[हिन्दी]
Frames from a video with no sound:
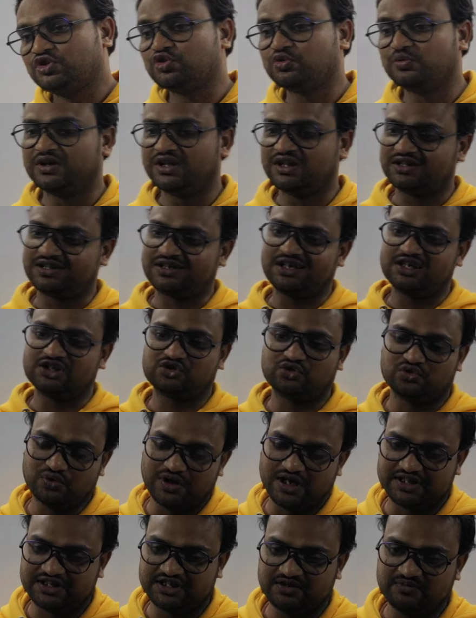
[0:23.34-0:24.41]
ट्वेल्थ का
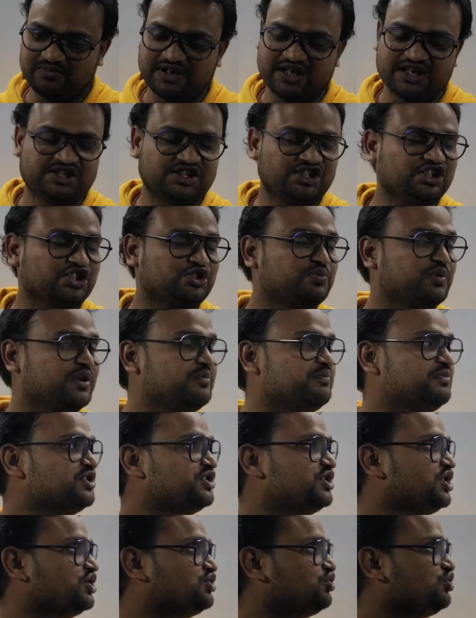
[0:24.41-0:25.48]
शुरुआती बैच इस पर
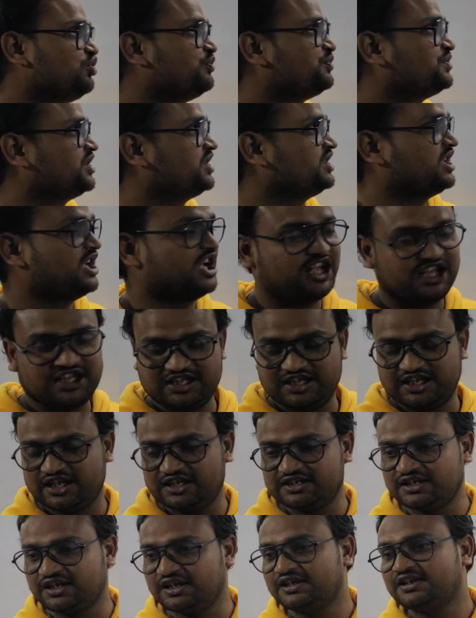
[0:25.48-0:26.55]
विशेष रूप से ध्यान
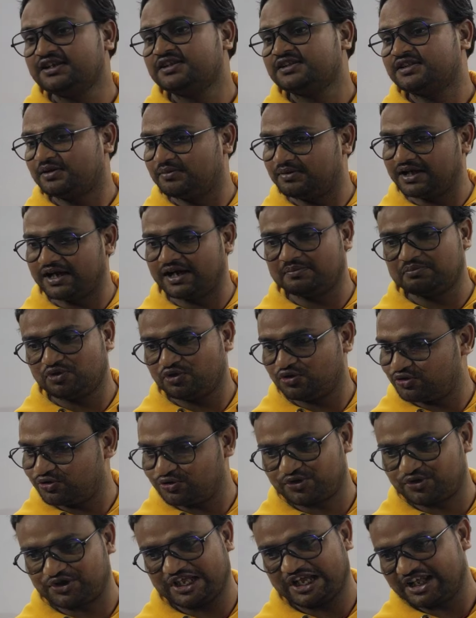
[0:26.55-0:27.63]
दिया जाए तब आप
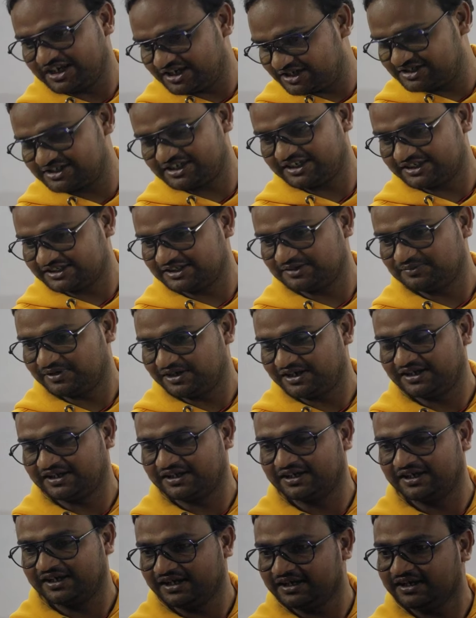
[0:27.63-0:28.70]
लोग को ज्ञान अच्छा से
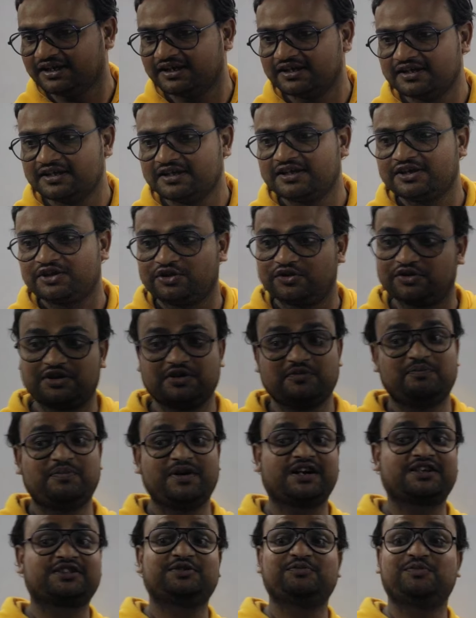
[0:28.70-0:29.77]
मिलेगा है ना क्योंकि
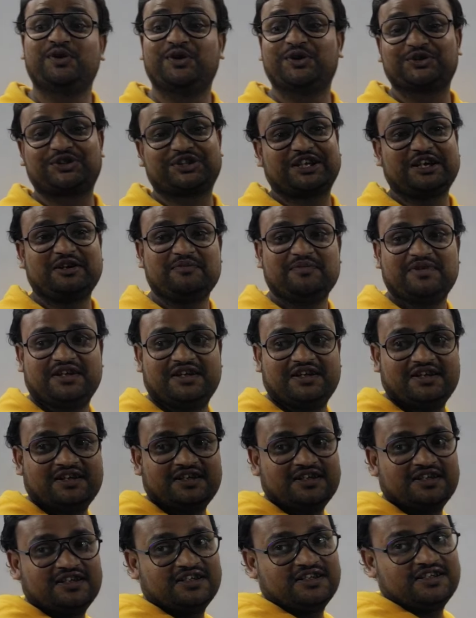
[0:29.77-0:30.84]
वक्त बहुत कम
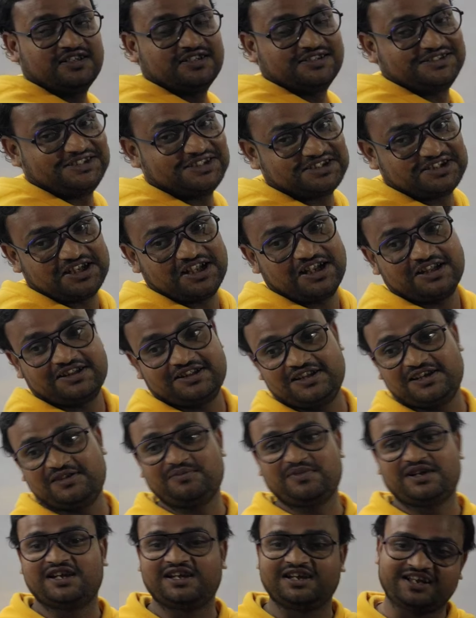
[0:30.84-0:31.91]
है जितना
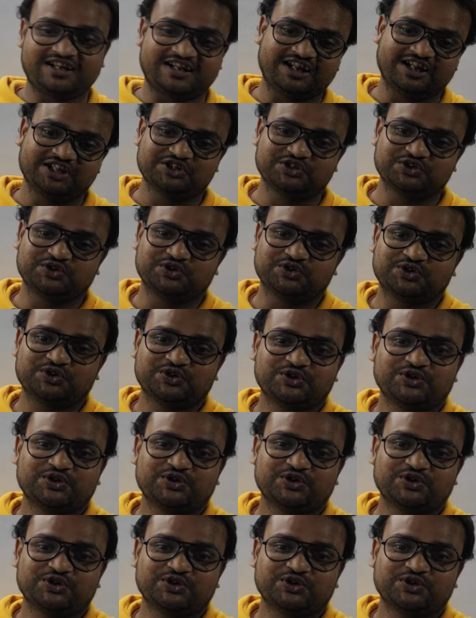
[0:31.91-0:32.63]
दम है लगा दो